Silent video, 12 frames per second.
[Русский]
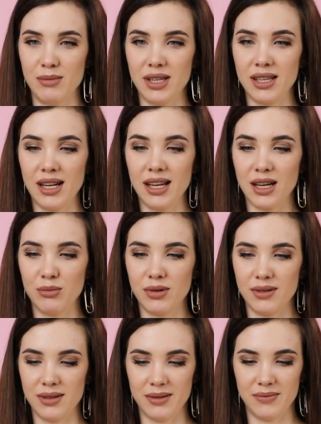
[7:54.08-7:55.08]
модель, я
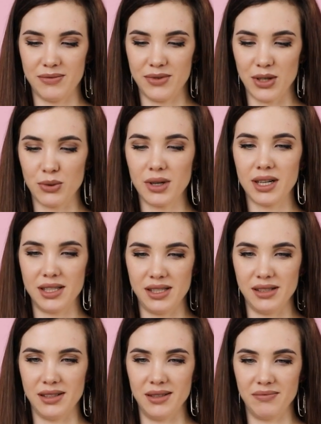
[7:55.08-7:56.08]
бы в такой
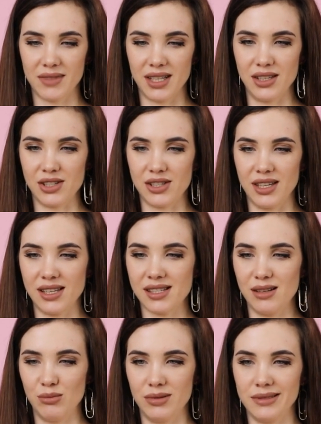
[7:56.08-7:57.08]
ходила, конечно,
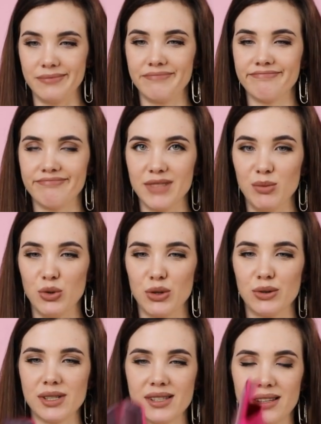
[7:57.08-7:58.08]
если бы не мой
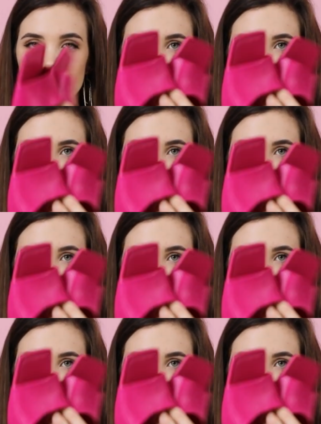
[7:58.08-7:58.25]
рост.